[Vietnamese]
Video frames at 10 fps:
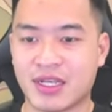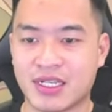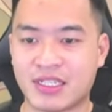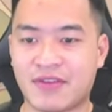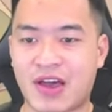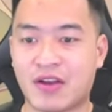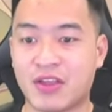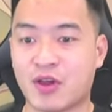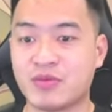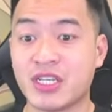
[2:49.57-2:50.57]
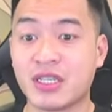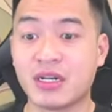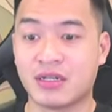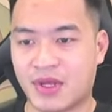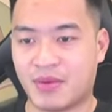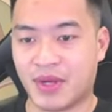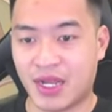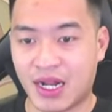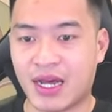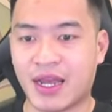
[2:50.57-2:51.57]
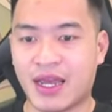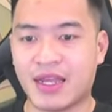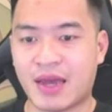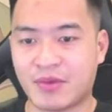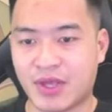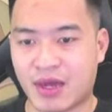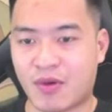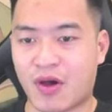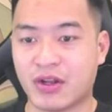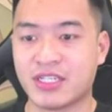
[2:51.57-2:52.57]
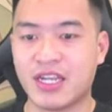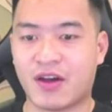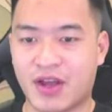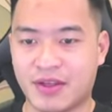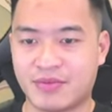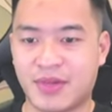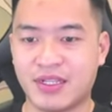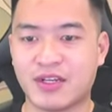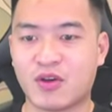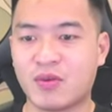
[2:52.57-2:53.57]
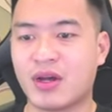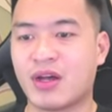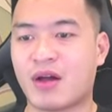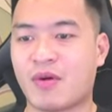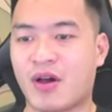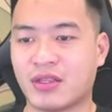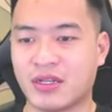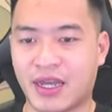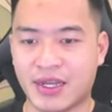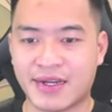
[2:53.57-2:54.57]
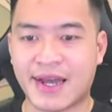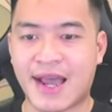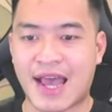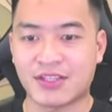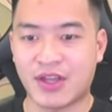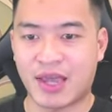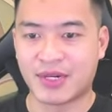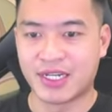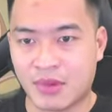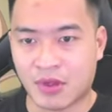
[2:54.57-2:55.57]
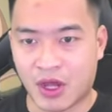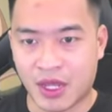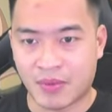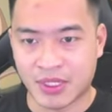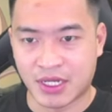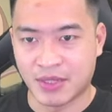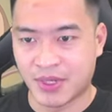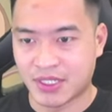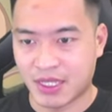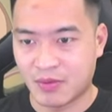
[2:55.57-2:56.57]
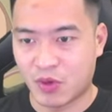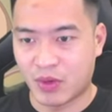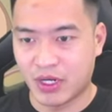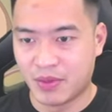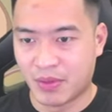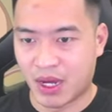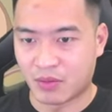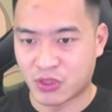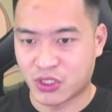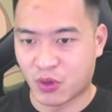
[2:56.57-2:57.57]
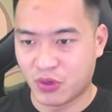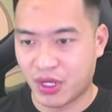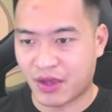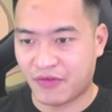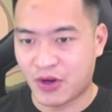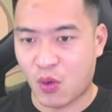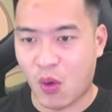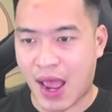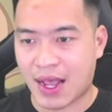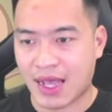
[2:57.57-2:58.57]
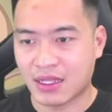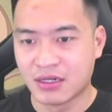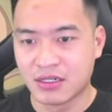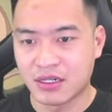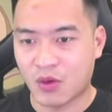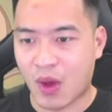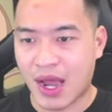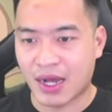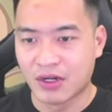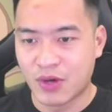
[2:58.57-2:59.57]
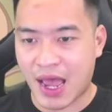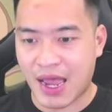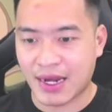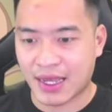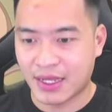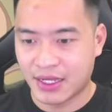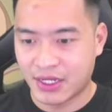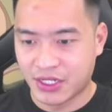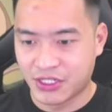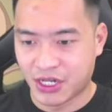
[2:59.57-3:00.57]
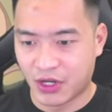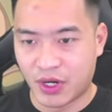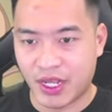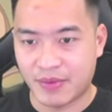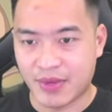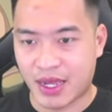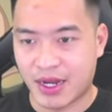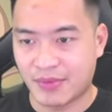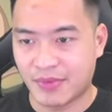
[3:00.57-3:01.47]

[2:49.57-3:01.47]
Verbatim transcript: sẽ vào được cái nhóm chính thức. Mình nghĩ là ở đấy anh em có thể học hỏi được rất nhiều đấy. Mình cũng học hỏi từ đấy khá khá rồi anh em ơi. Rồi, bây giờ thì mình sẽ tiếp tục là đi mở một số những cái phần quà các thứ, quà ưu đãi này. Chơi luôn anh em nhá, nạp